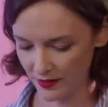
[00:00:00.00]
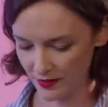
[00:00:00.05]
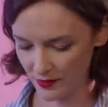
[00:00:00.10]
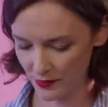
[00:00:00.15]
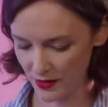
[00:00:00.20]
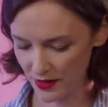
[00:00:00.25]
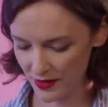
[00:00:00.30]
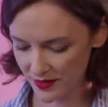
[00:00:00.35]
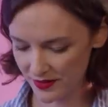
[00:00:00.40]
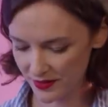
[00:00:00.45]
e,
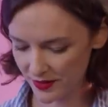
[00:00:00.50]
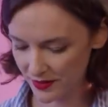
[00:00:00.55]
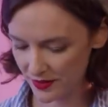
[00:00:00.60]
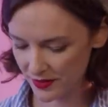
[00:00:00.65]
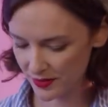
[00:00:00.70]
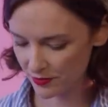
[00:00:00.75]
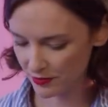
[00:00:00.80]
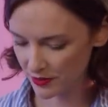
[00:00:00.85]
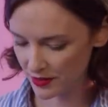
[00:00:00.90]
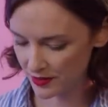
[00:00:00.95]
maila z
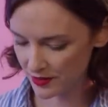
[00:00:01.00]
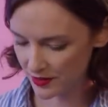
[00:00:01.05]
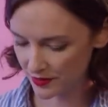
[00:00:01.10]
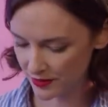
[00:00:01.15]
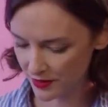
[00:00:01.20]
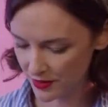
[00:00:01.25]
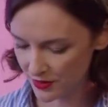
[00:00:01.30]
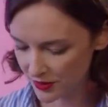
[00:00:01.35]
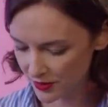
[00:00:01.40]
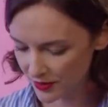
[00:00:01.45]
adresu
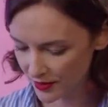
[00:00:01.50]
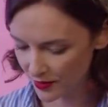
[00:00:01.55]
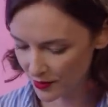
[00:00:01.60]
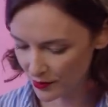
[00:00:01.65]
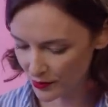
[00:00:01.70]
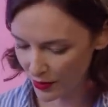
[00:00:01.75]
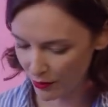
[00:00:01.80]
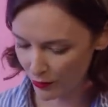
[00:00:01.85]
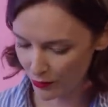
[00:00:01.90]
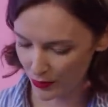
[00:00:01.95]

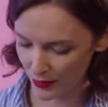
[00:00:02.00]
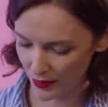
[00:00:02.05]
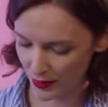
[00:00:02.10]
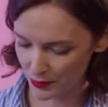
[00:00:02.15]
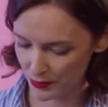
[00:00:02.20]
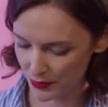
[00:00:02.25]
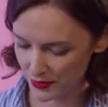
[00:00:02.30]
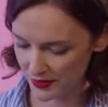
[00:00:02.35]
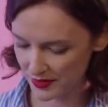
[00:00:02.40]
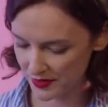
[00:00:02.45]

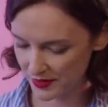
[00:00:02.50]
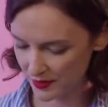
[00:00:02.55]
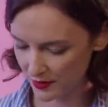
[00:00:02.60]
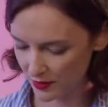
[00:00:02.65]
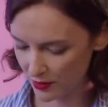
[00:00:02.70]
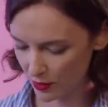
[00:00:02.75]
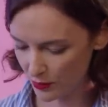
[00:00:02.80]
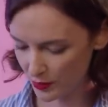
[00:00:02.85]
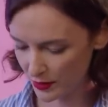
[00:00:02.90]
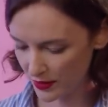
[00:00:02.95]

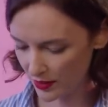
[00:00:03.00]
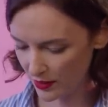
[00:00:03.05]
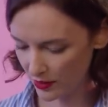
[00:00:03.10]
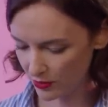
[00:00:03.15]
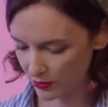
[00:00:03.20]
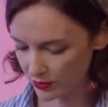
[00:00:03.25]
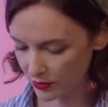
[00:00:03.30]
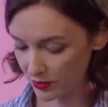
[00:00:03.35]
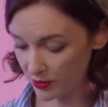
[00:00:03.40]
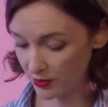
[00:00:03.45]

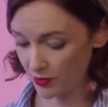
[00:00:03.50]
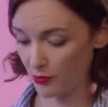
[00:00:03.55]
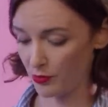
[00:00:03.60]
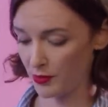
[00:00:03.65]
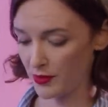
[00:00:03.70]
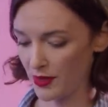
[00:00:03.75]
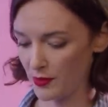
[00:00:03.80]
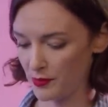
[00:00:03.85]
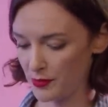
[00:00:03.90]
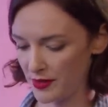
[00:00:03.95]

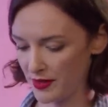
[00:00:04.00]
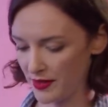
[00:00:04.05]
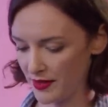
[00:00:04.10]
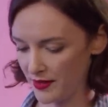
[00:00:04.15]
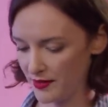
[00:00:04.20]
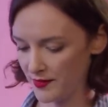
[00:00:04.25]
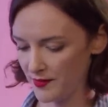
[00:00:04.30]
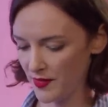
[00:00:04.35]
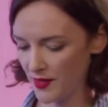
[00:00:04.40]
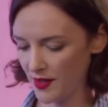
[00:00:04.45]

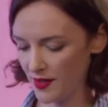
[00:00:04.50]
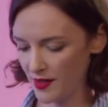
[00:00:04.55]
internationalmałpa.pis.org.pl